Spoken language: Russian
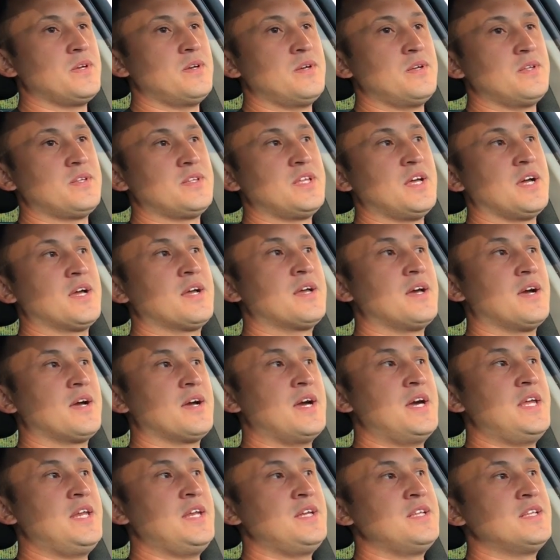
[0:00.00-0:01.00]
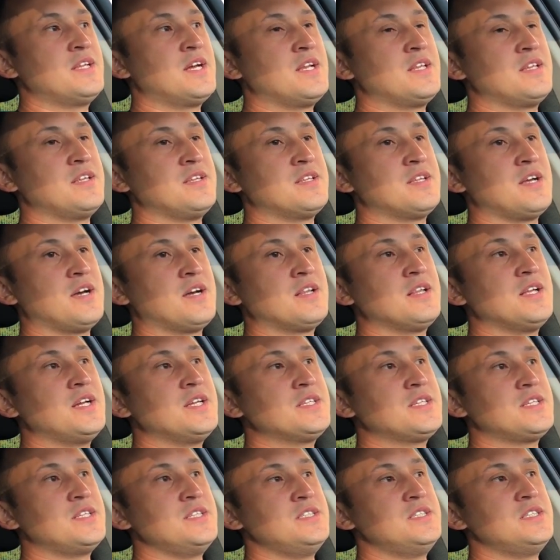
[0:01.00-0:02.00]
Э, так как оригинальные
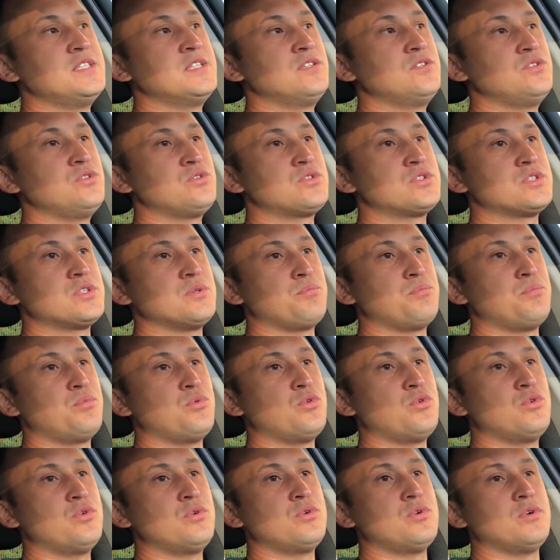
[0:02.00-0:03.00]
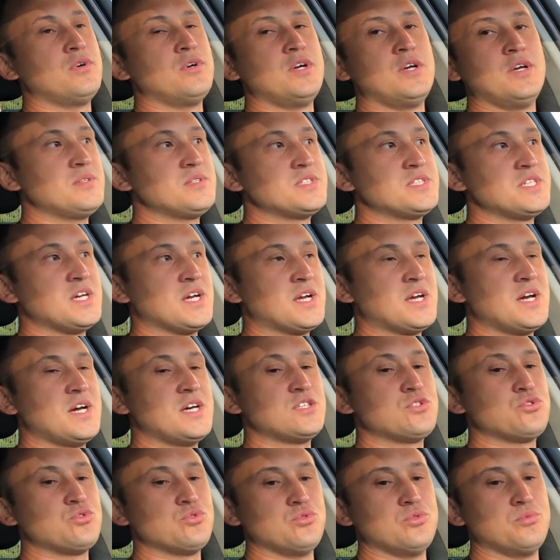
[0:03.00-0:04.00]
накладки делаются по
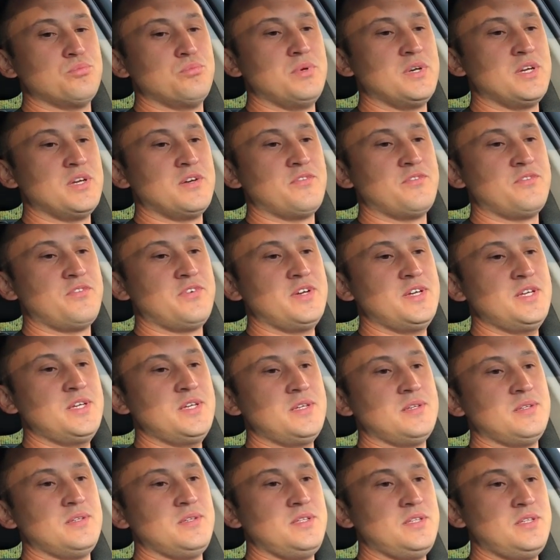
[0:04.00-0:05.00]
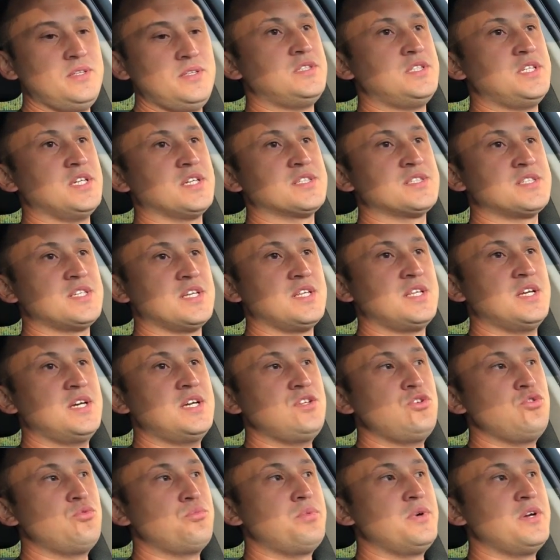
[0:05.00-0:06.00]
заказу BMW и
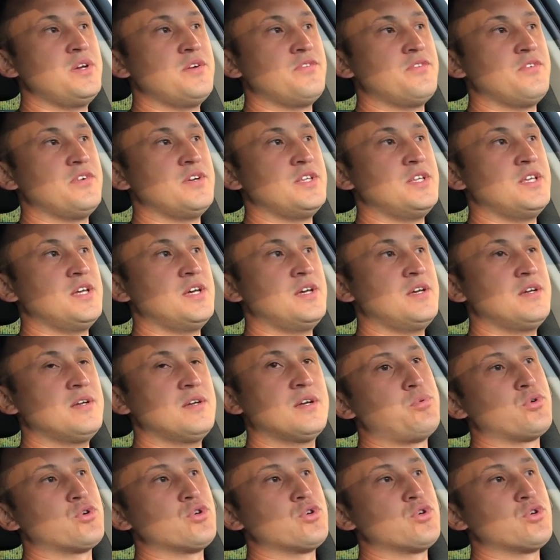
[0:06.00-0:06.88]
техзаданию BMW, да,